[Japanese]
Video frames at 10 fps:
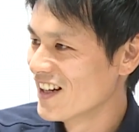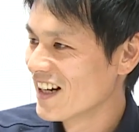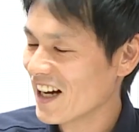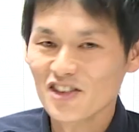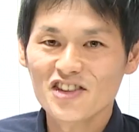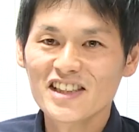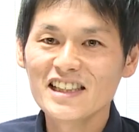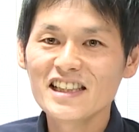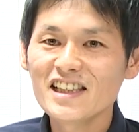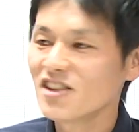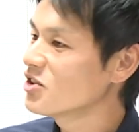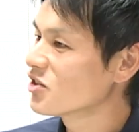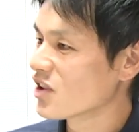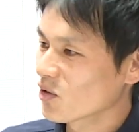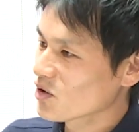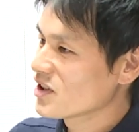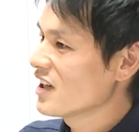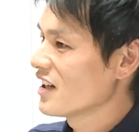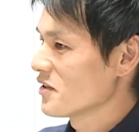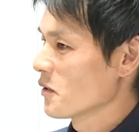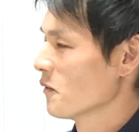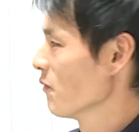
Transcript: あの死にに行くようなことしないんですよ。